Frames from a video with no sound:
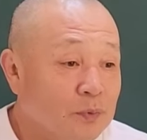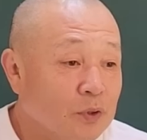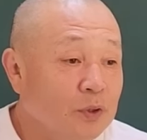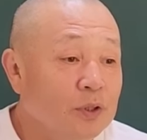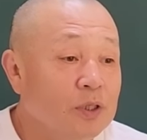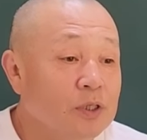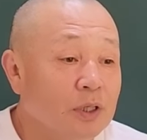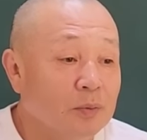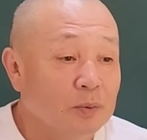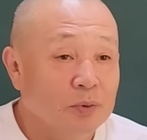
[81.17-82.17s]
그 이길
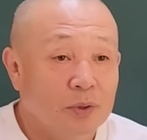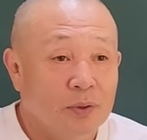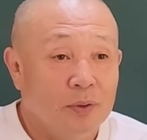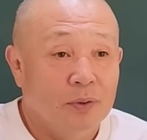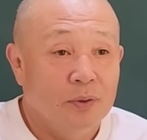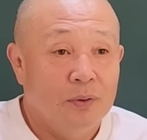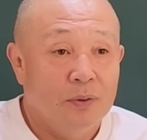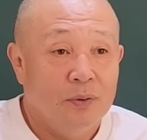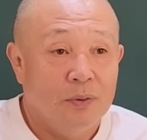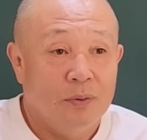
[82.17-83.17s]
사람 없어요.
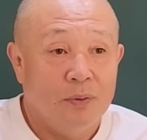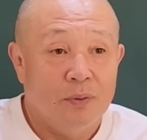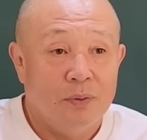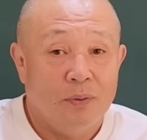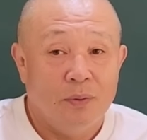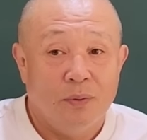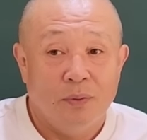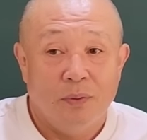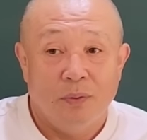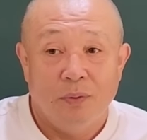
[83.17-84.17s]
어.
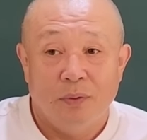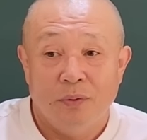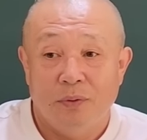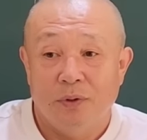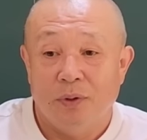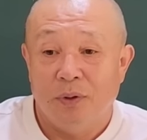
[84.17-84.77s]
절대.